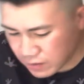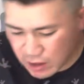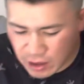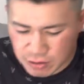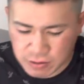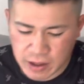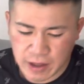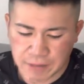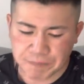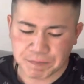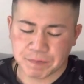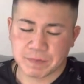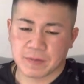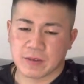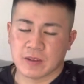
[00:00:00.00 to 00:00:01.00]
あのね、
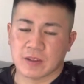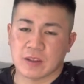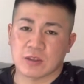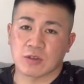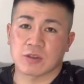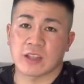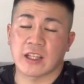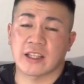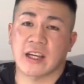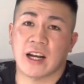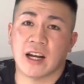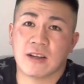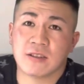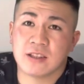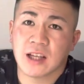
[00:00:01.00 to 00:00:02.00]
そのね、
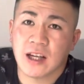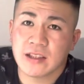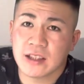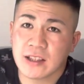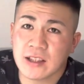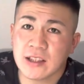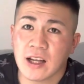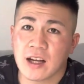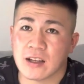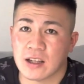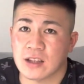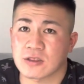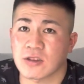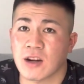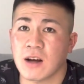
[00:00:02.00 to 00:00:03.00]
キャラクター的なん
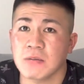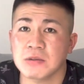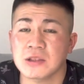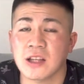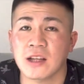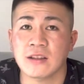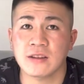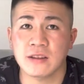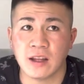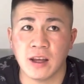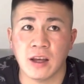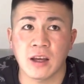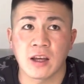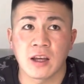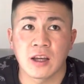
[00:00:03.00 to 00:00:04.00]
が、その羽生さんっ
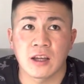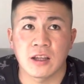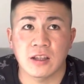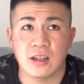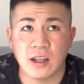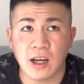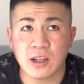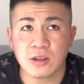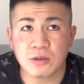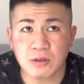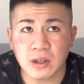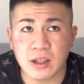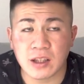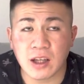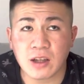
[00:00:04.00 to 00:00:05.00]
て意外と
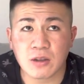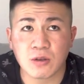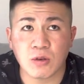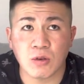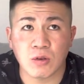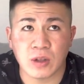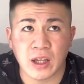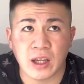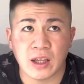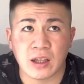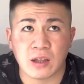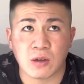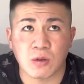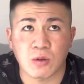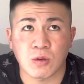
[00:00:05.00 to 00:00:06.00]
ね、結構
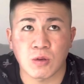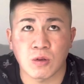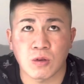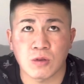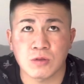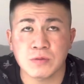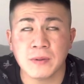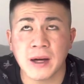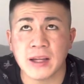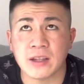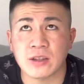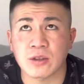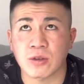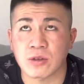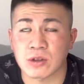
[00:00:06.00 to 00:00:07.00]
ね、こう、上手い
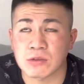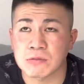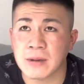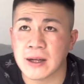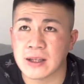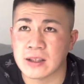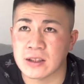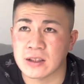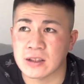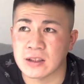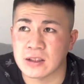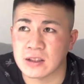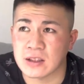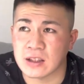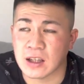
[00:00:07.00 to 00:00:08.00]
人って上手い
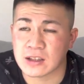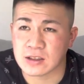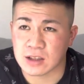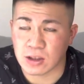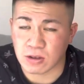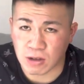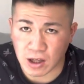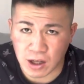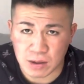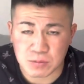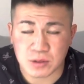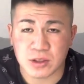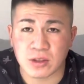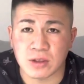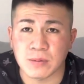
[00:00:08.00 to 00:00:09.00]
やつだと絡
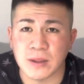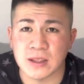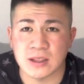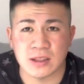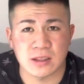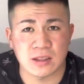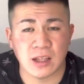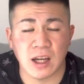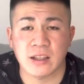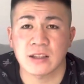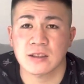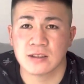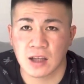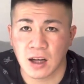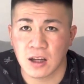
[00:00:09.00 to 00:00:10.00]
むってイメージない
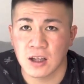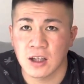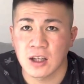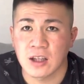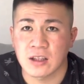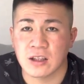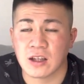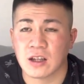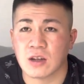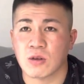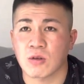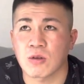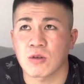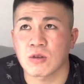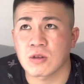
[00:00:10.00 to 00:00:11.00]
ですか。だから
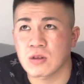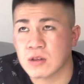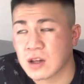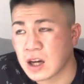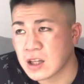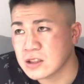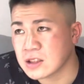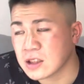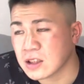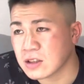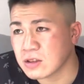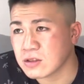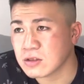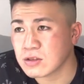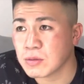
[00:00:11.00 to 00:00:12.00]
こう、会社
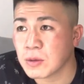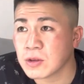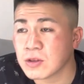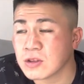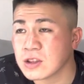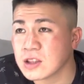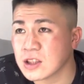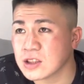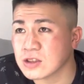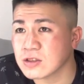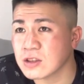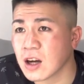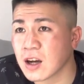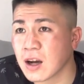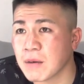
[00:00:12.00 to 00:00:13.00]
監督の元に行った修
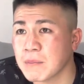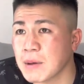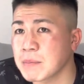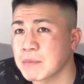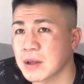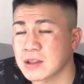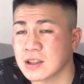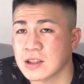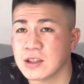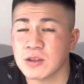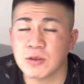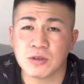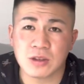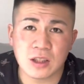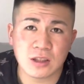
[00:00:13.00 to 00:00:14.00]
学館メンバーって基
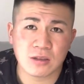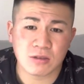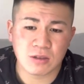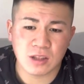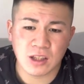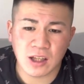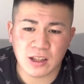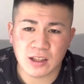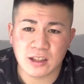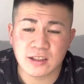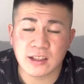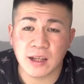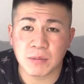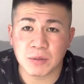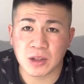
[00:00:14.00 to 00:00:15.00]
本ね、その平方
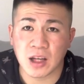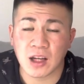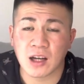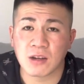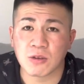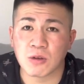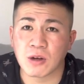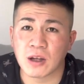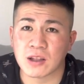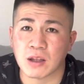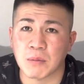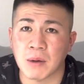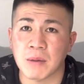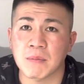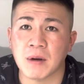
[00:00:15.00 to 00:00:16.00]
時代も仲の良かっ
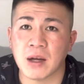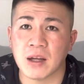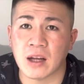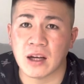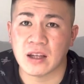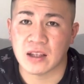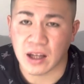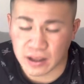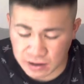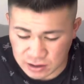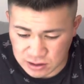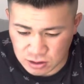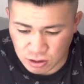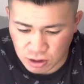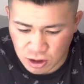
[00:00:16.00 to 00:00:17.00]
たメンバーなんで
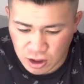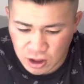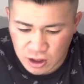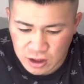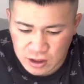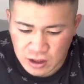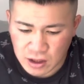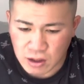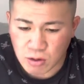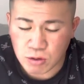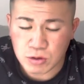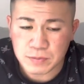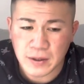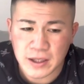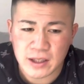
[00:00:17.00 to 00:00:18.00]
すよ。だから
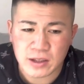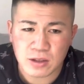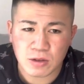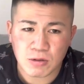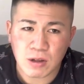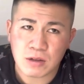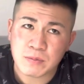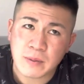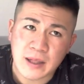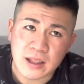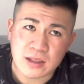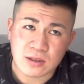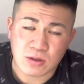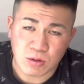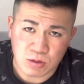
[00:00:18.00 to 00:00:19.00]
こう、上手い人は上手い
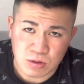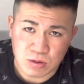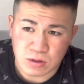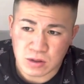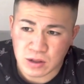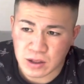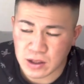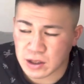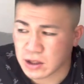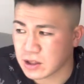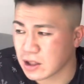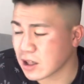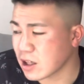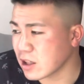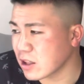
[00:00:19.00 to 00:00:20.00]
やつとおる。えー、
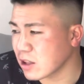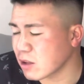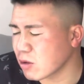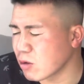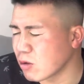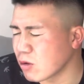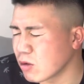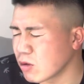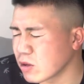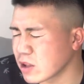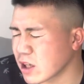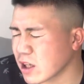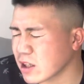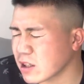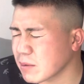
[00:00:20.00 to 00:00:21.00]
だからね、こう、
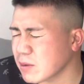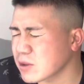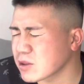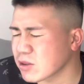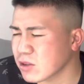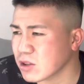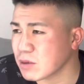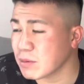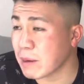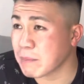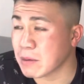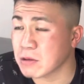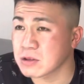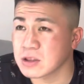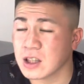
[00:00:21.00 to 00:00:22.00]
平方ボーイズの時もやっ
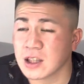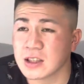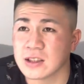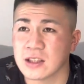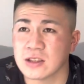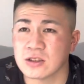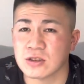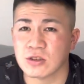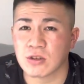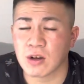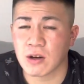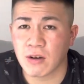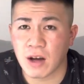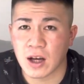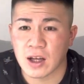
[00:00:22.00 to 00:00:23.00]
ぱ藤原選手とか
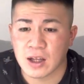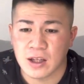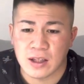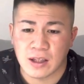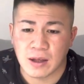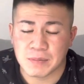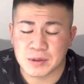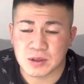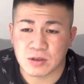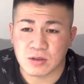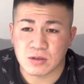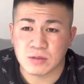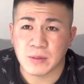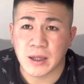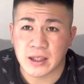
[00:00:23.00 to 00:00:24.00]
は、やっぱそ
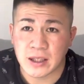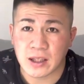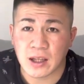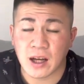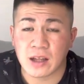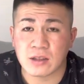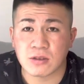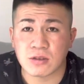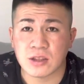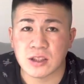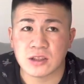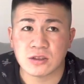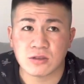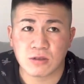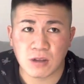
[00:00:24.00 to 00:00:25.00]
の上手いね、関東
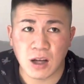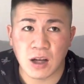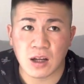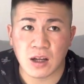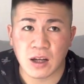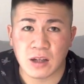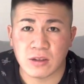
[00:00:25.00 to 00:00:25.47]
選手とか、あ